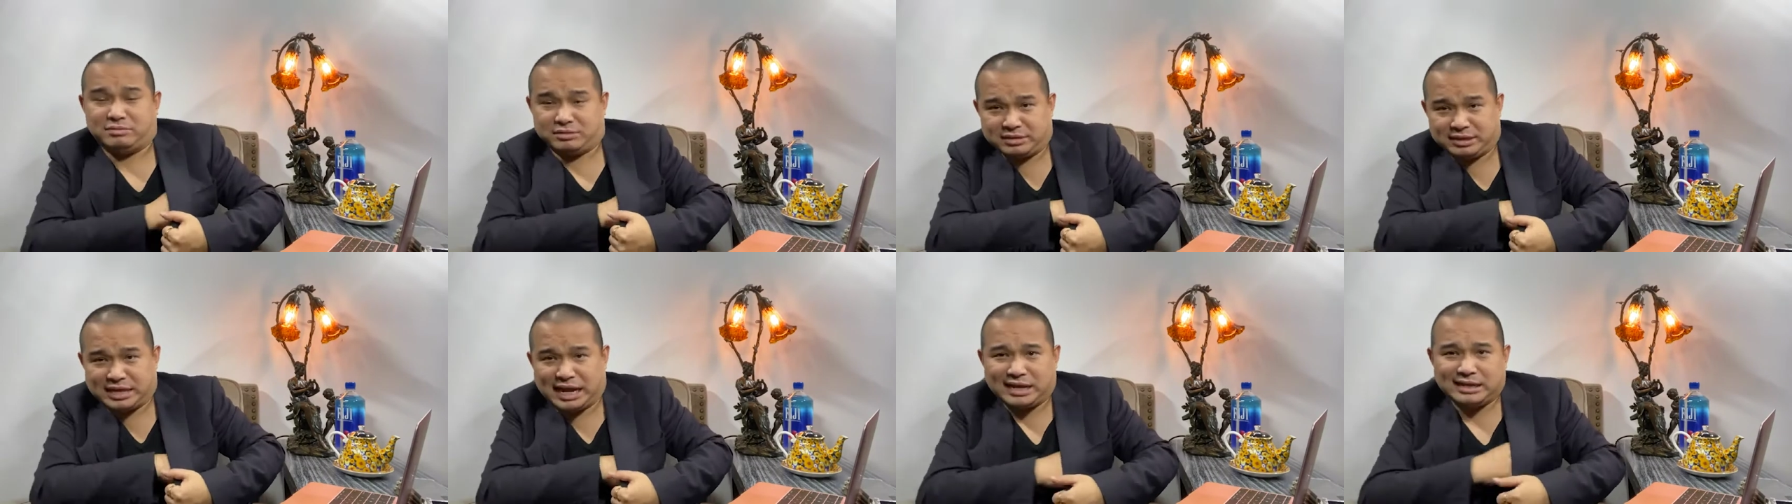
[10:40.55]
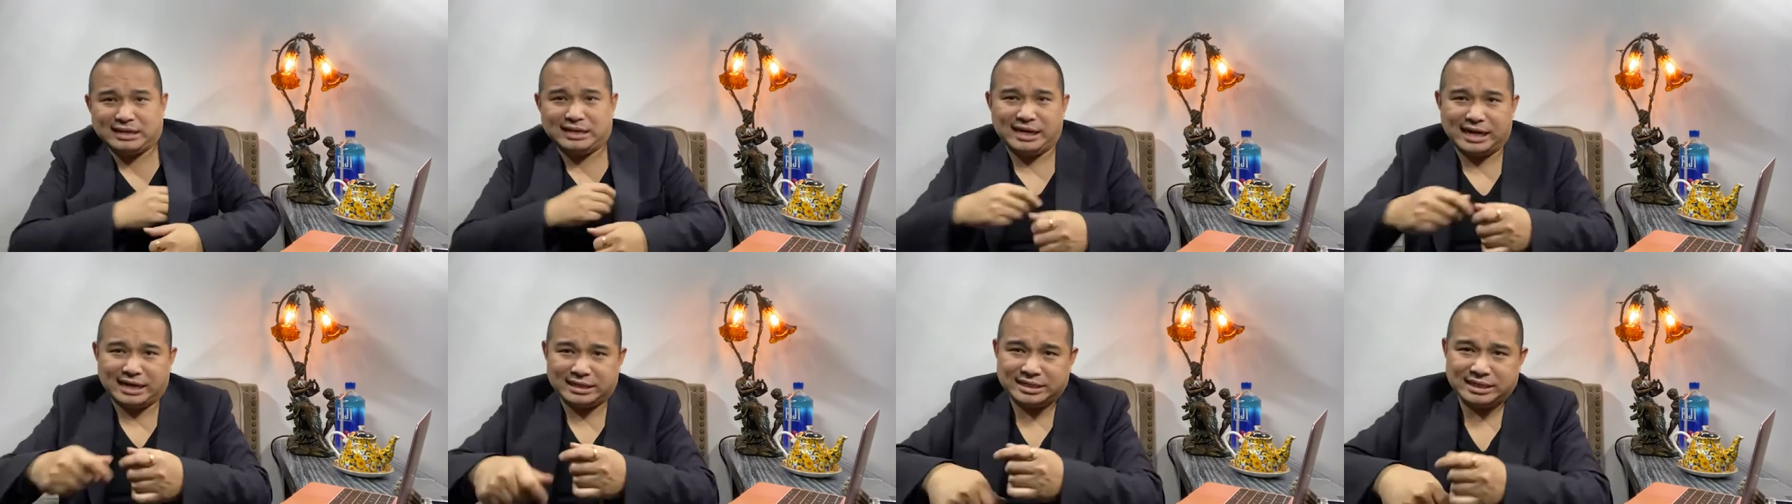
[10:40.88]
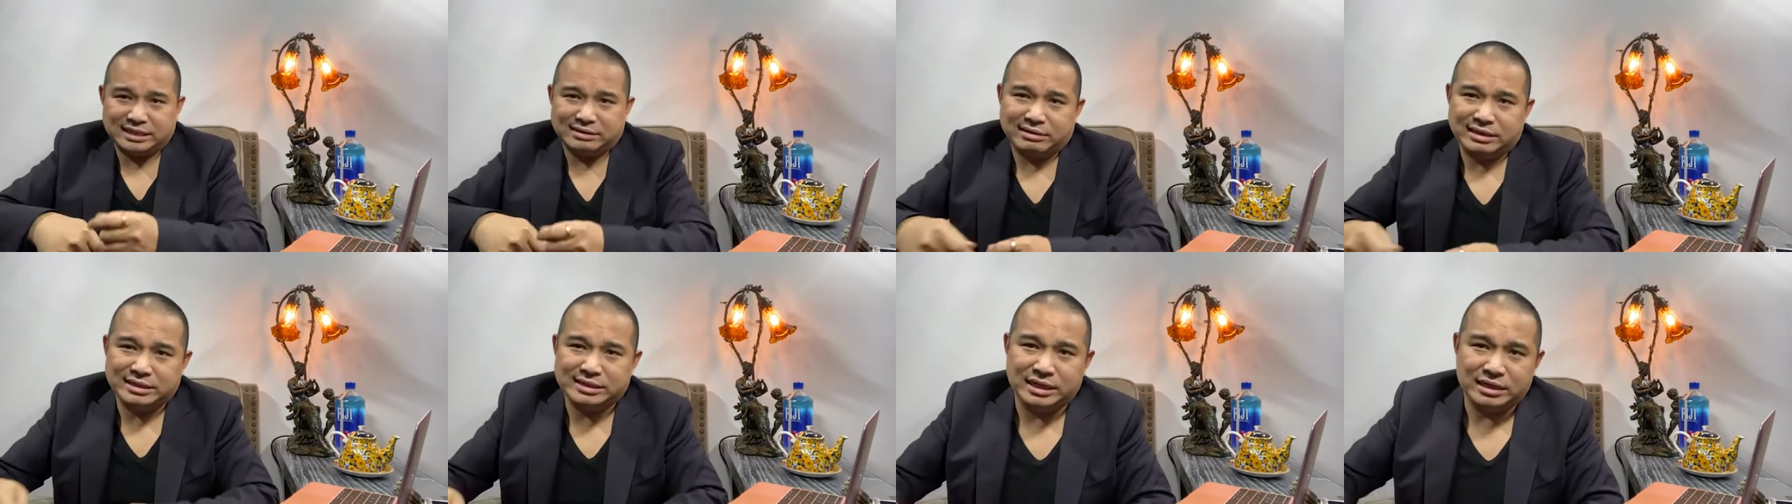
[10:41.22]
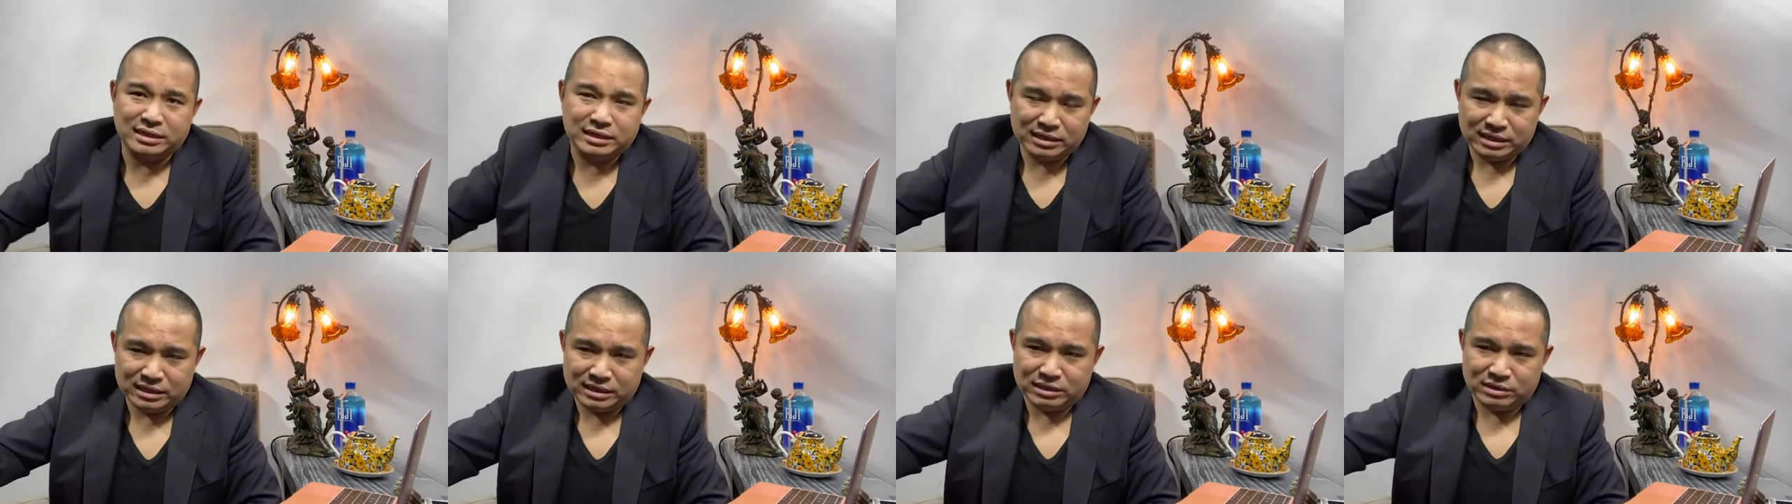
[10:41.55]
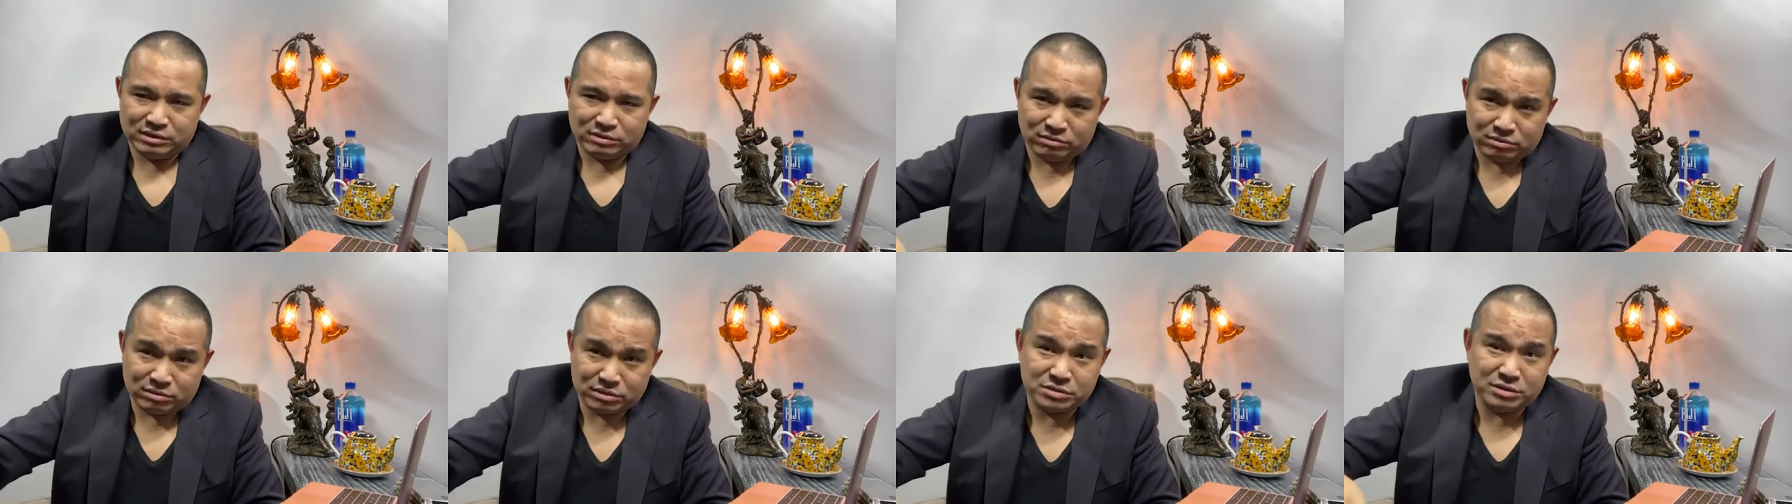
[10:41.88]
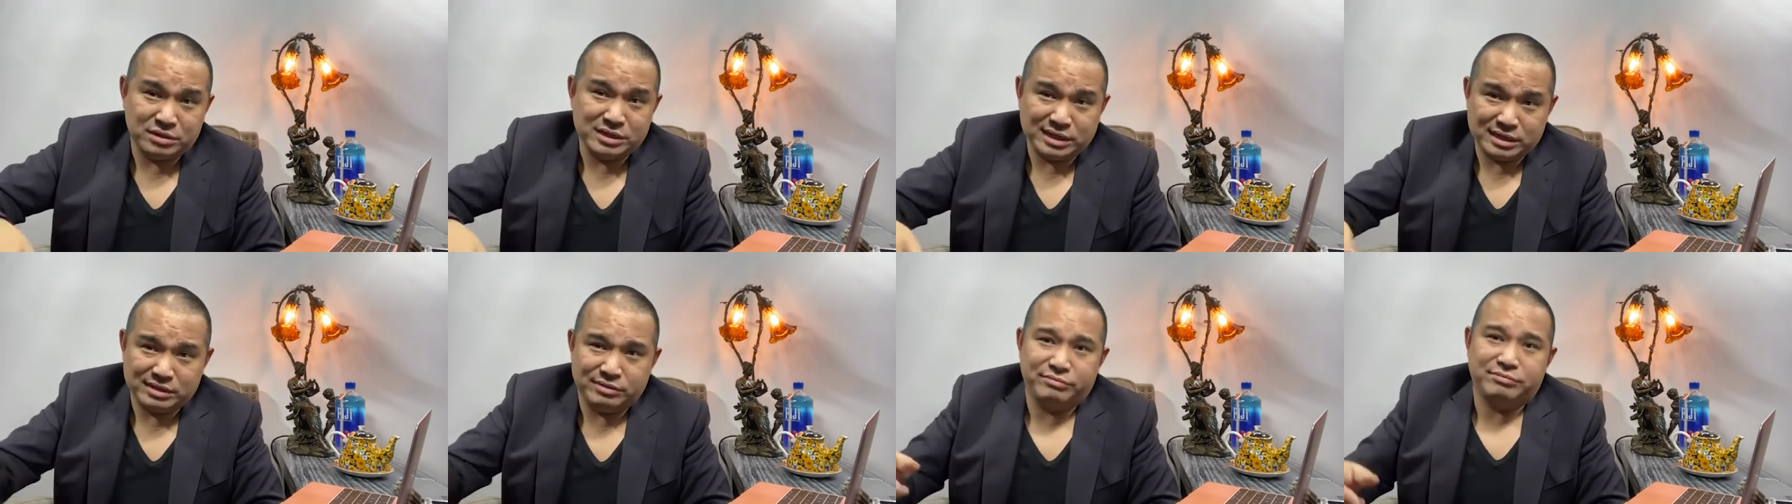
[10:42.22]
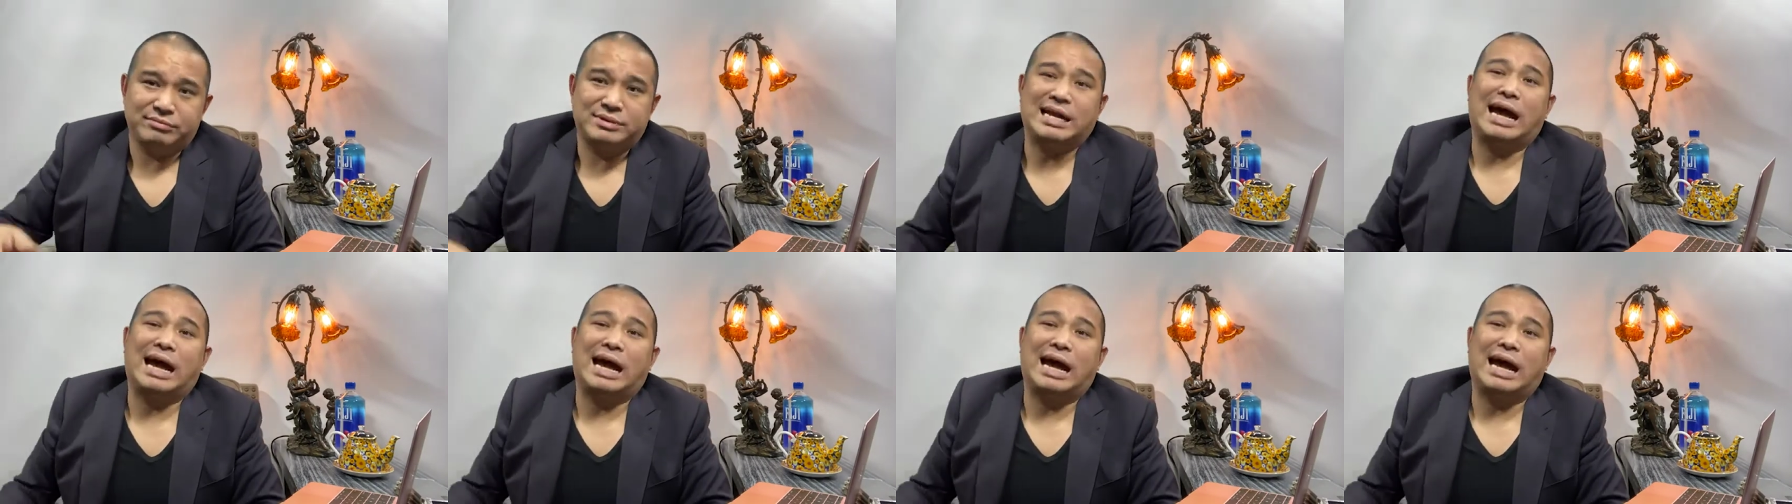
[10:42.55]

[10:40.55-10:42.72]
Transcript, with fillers: 我拿了两千块钱，我说你